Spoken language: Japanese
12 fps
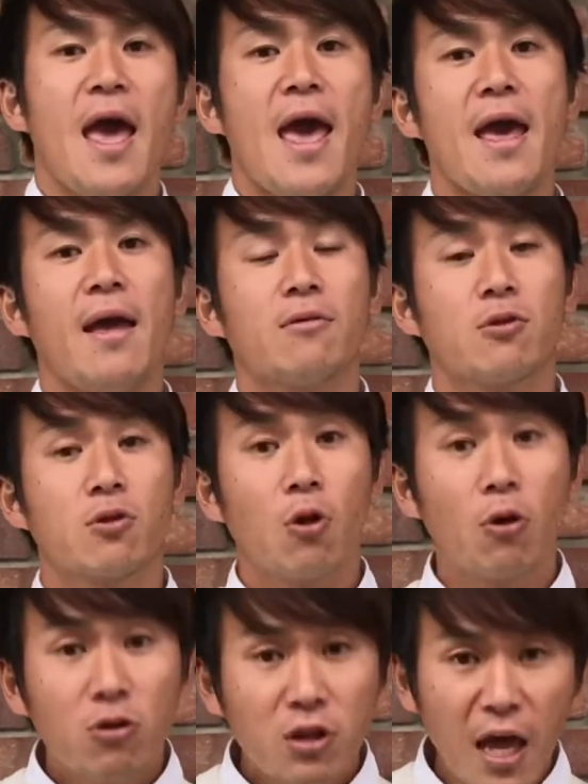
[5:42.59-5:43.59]
えー、
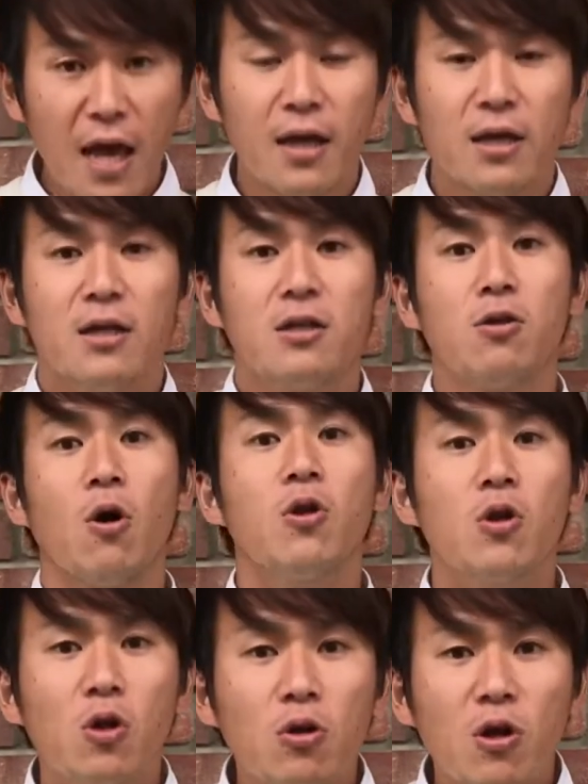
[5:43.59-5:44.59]
取ってどん
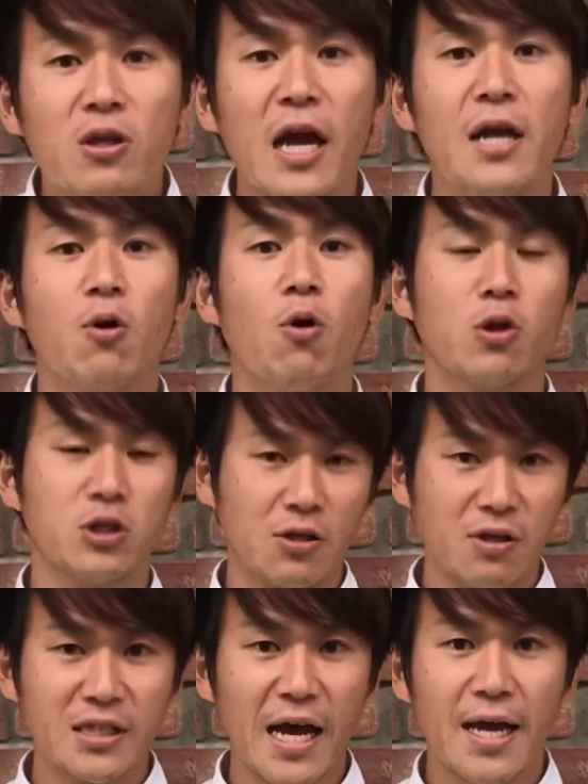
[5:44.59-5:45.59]
どんどんどん大量行動して
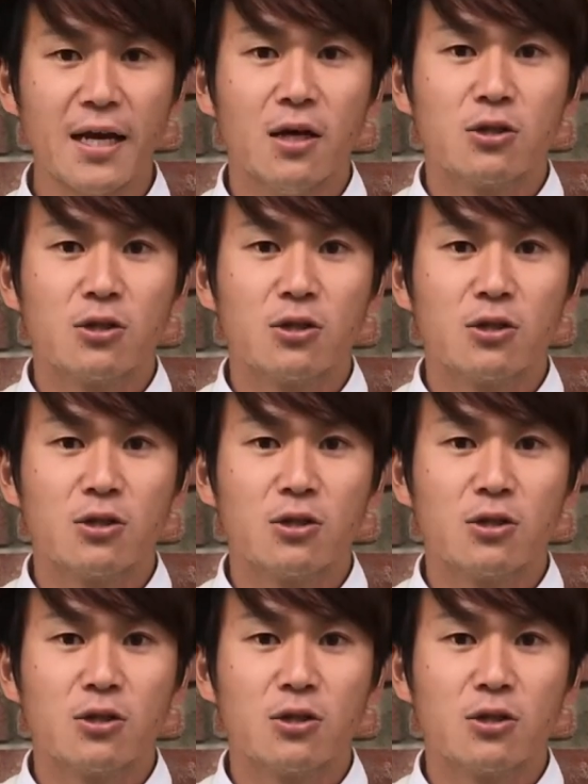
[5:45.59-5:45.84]
ください